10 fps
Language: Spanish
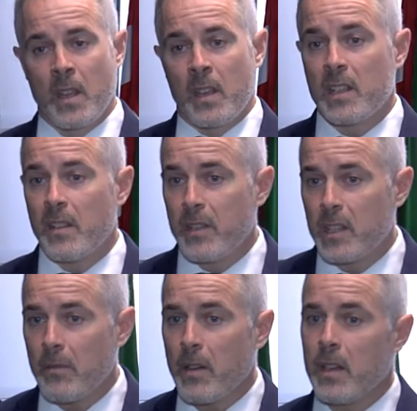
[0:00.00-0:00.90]
En
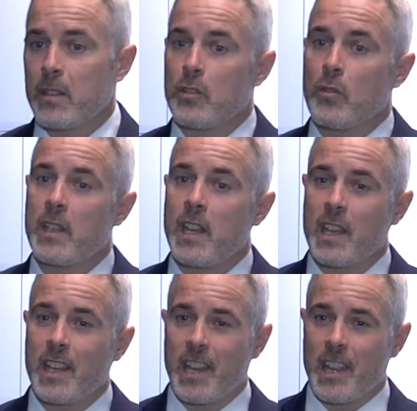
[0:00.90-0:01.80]
definitiva, yo diría
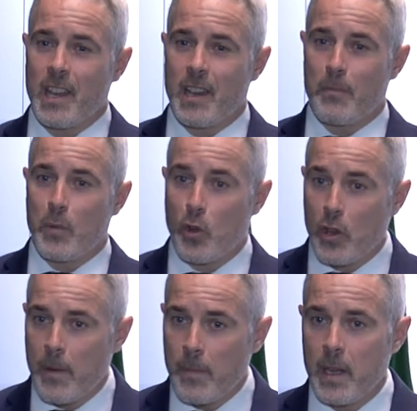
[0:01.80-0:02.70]
que cada
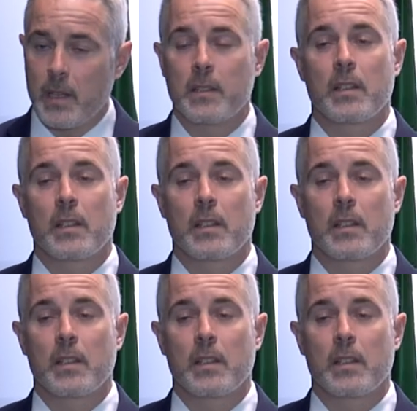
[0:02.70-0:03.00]
programa,